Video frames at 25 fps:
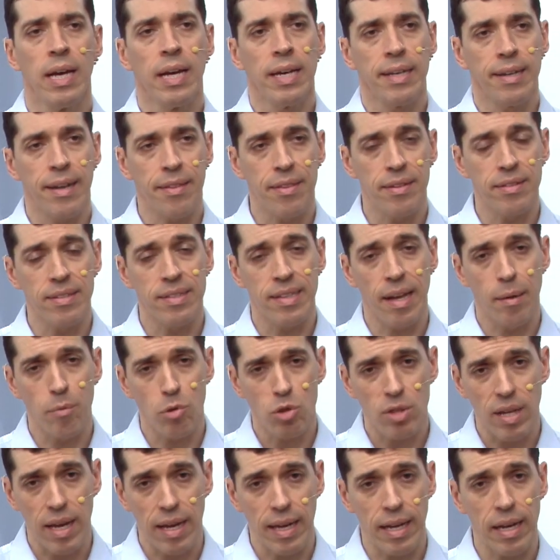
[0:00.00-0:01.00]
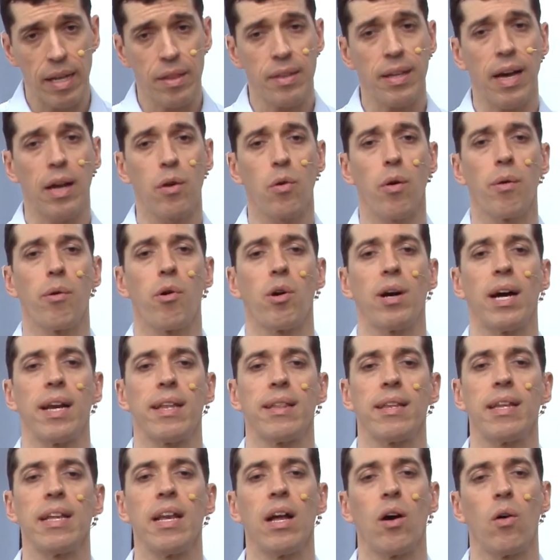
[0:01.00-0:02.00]
necesitamos que crezca nuevo
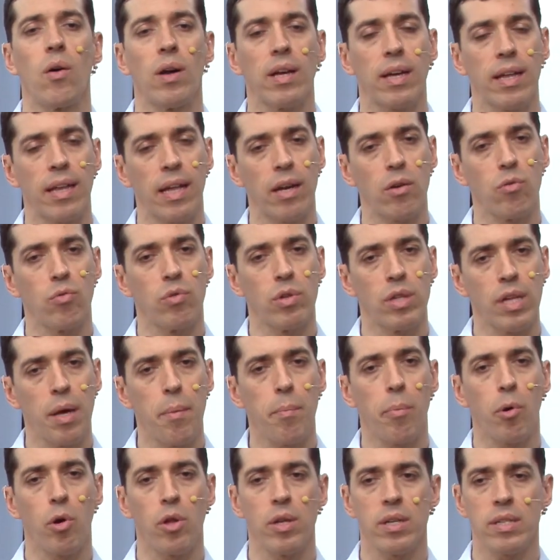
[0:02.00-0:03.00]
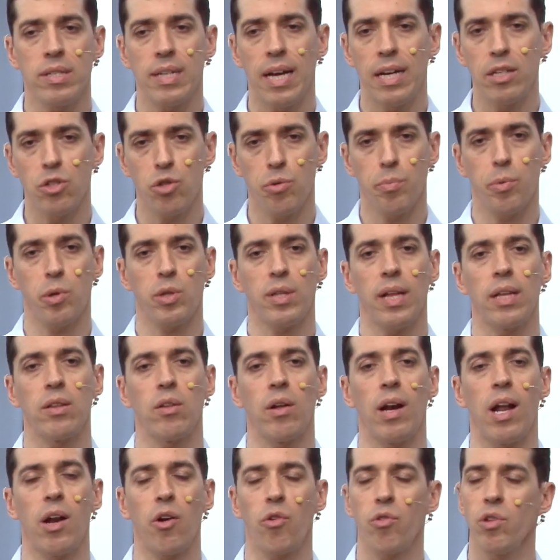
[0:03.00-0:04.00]
cartílago. Hay que darle un tiempo de descanso, por
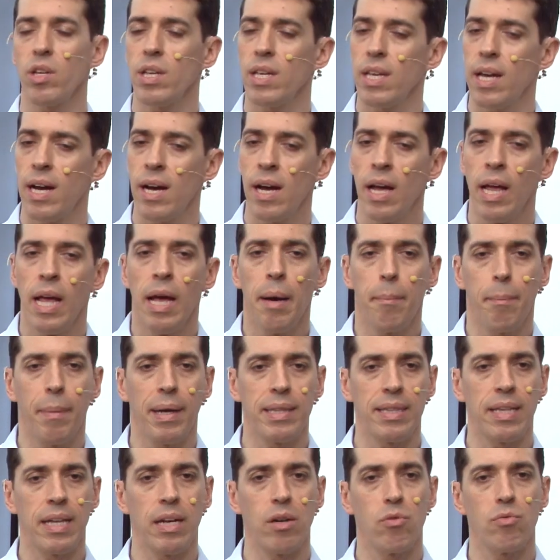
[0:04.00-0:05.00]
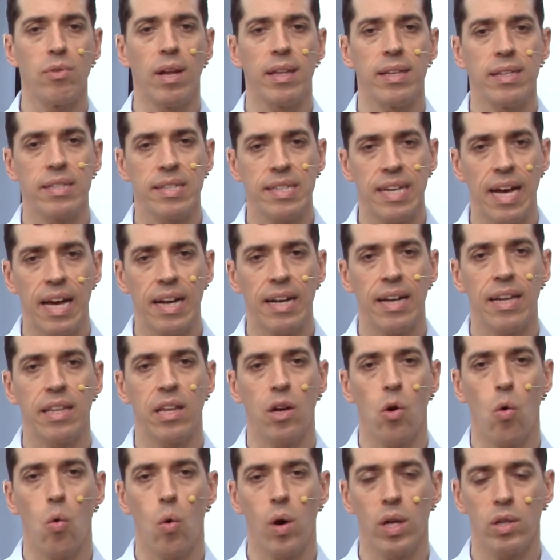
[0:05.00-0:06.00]
tanto, a la rodilla, mantener una descarga
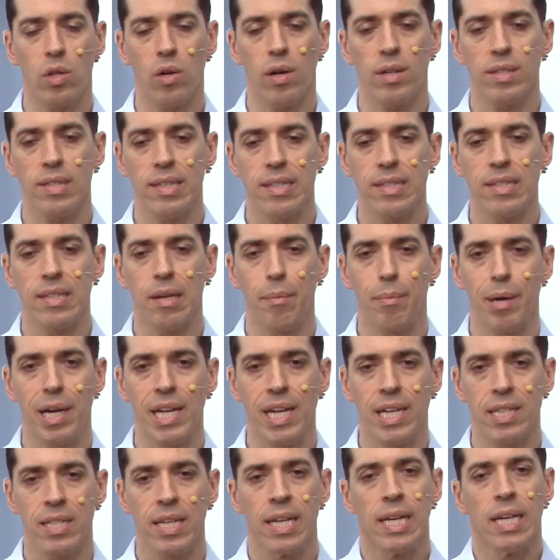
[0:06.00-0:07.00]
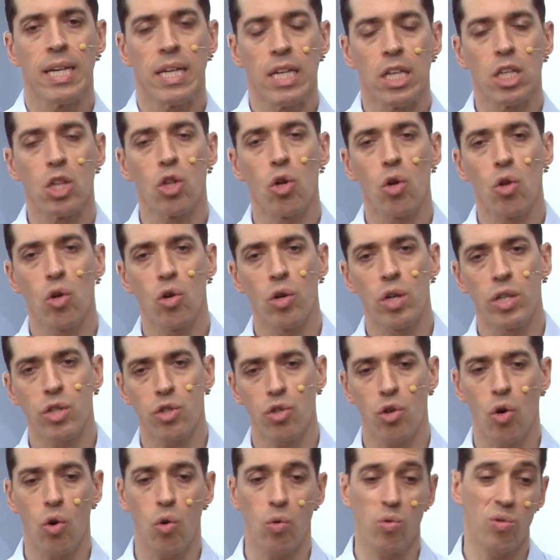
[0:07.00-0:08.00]
de cuatro a seis semanas y todo
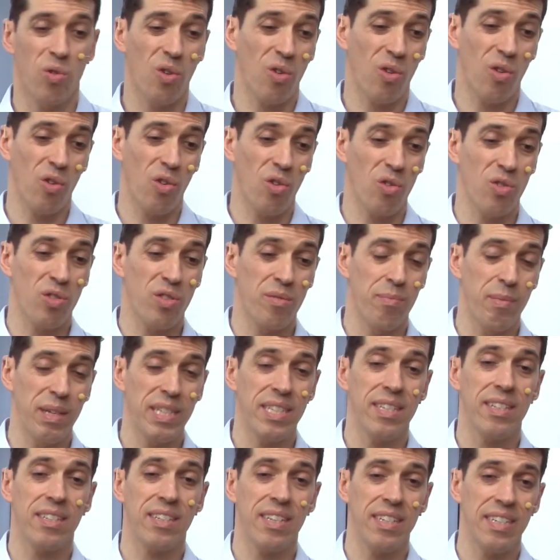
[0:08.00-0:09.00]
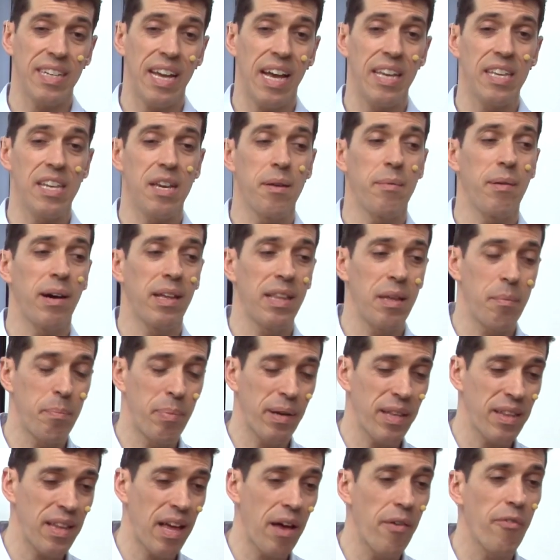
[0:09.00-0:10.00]
eso junto con los meses que ya lleva de
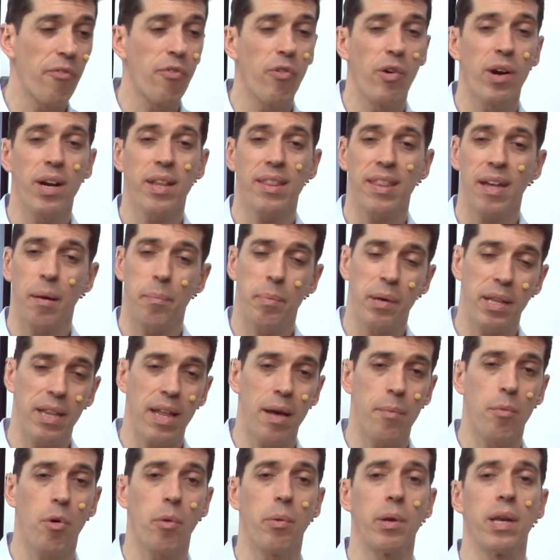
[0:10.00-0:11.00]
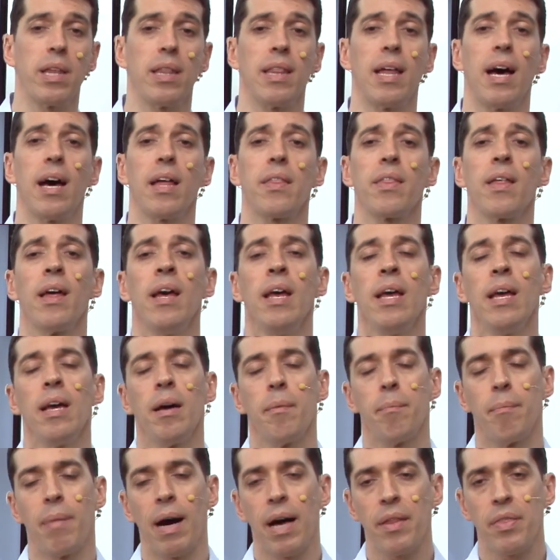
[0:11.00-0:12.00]
pérdida de fuerza, pérdida de movilidad,
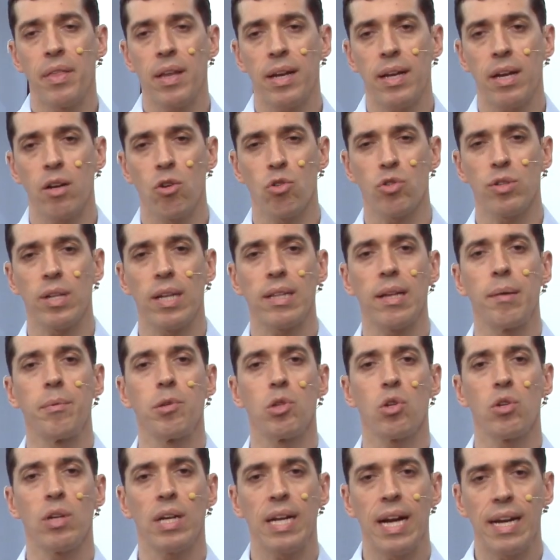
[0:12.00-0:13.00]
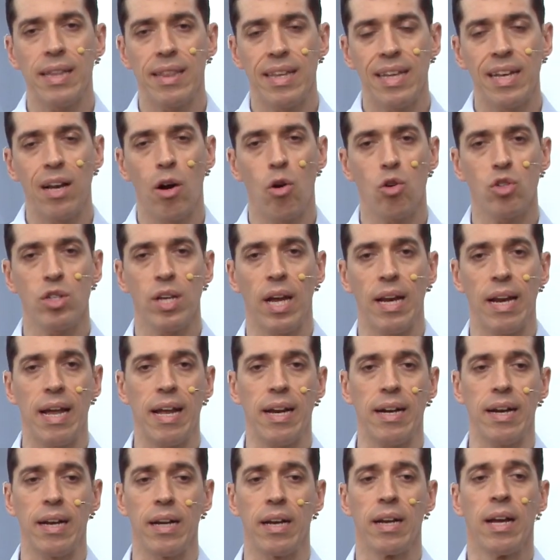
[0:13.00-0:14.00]
va a hacer que los tratamientos de cartílago se
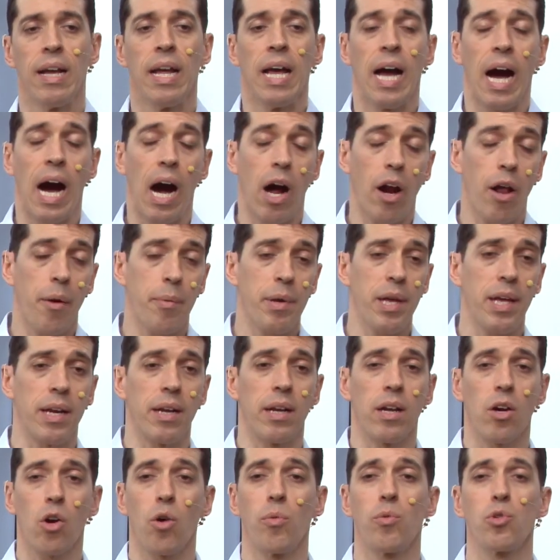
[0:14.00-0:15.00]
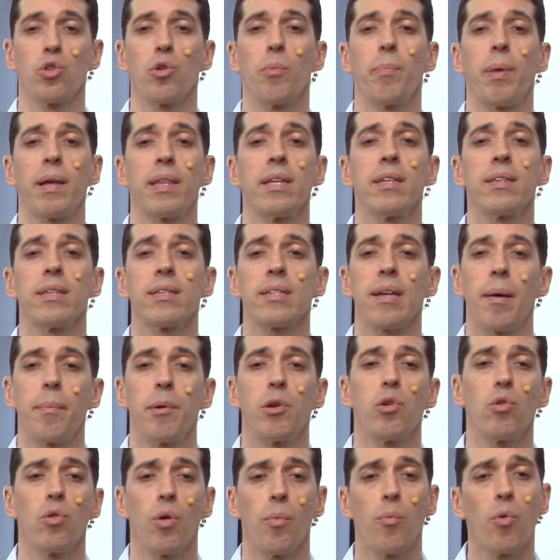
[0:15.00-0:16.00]
alargan. Ahora bien, como son pacientes a
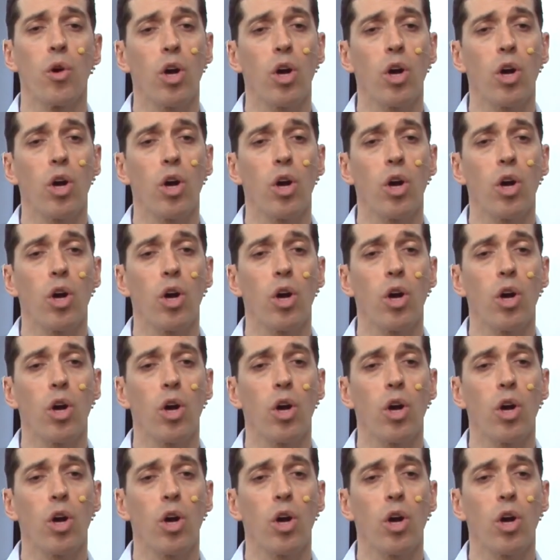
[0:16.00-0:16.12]
menudo muy